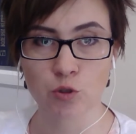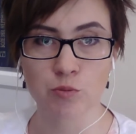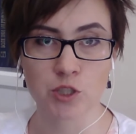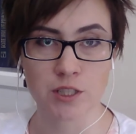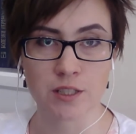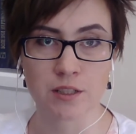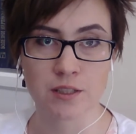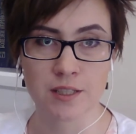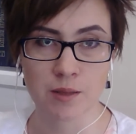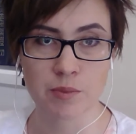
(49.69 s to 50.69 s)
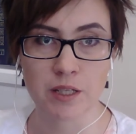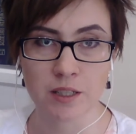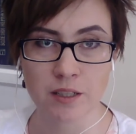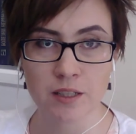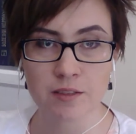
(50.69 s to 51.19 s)
в том числе
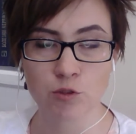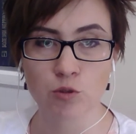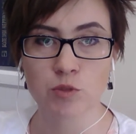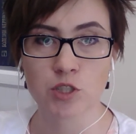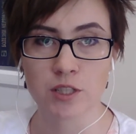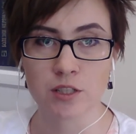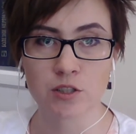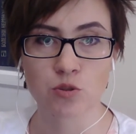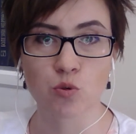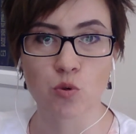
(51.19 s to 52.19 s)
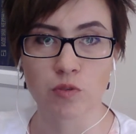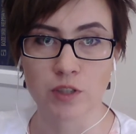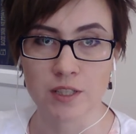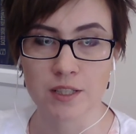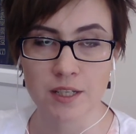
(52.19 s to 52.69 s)
замедленность, в том числе скованность.